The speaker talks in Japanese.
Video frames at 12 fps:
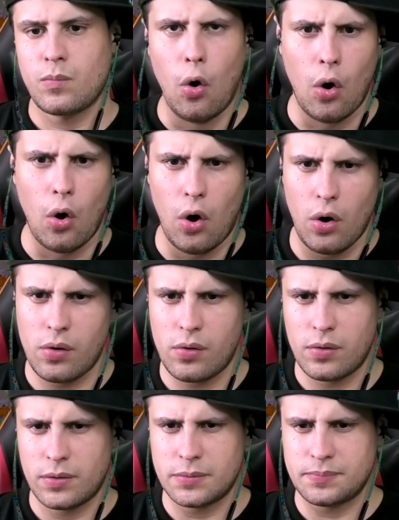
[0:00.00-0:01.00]
おお大丈夫
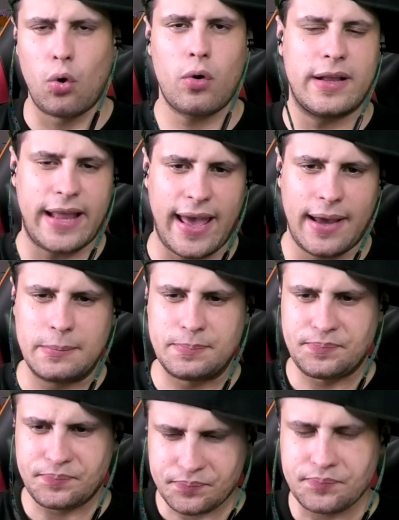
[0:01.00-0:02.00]
だ。ここだね。ま
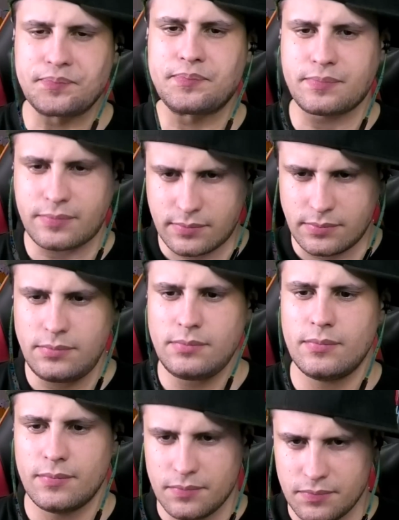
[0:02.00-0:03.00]
だ変人速攻は効
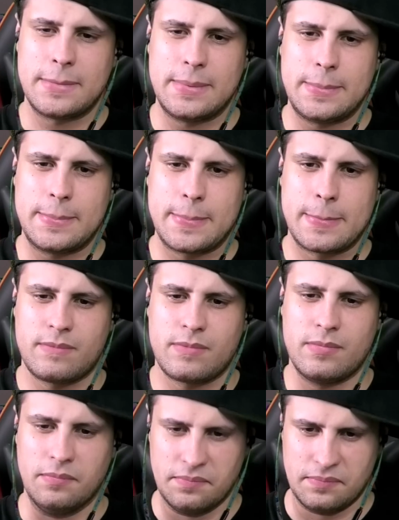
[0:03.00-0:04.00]
くけど
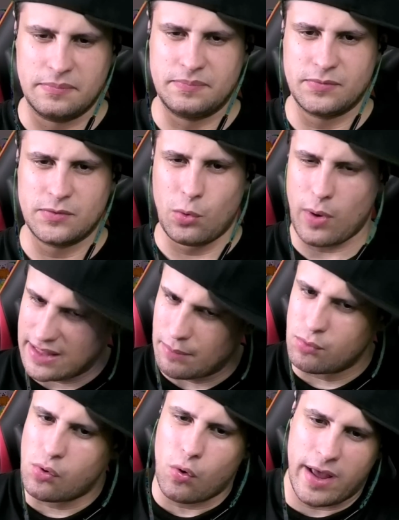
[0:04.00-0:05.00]
俺は
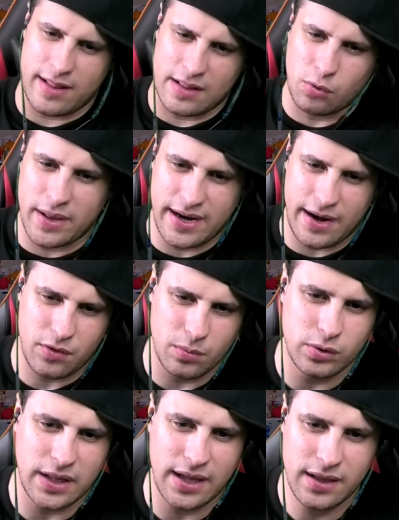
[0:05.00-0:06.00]
多分ここら辺で止められると
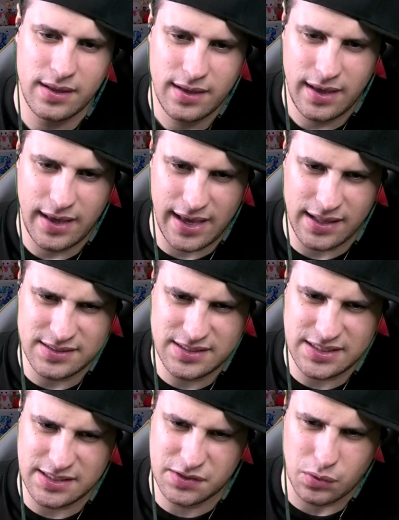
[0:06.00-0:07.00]
思うな。変
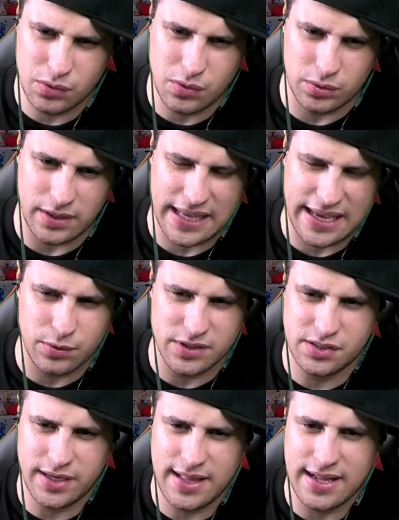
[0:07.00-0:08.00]
人速攻に頼
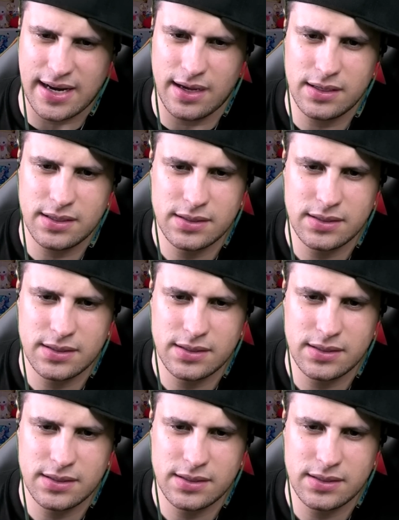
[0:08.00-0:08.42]
りすぎだな。